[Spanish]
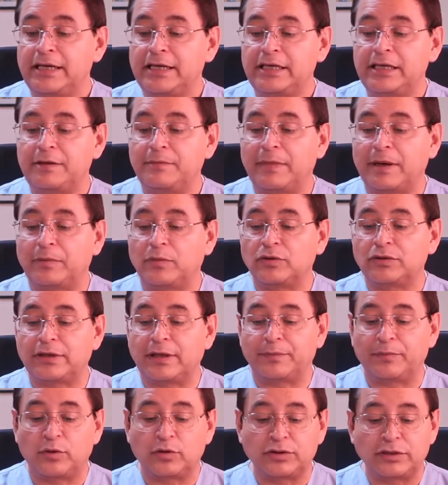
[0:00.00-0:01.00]
y vamos
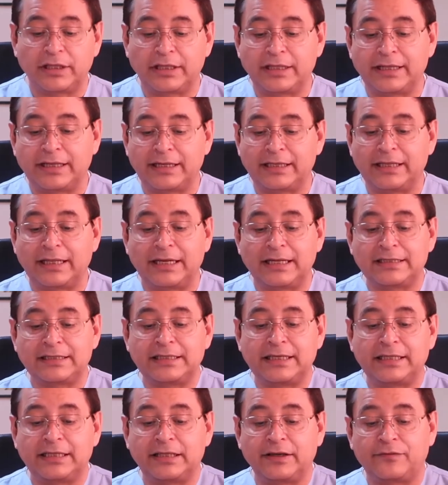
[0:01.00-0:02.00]
a proceder de la
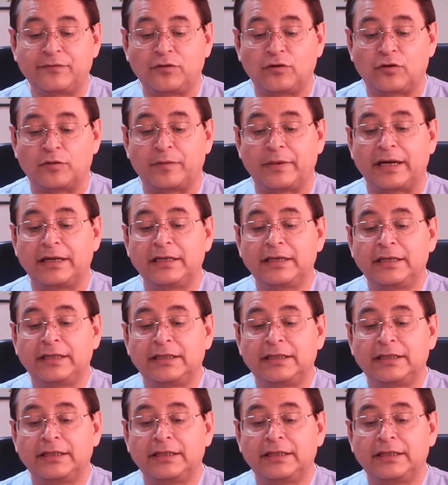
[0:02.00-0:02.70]
siguiente forma.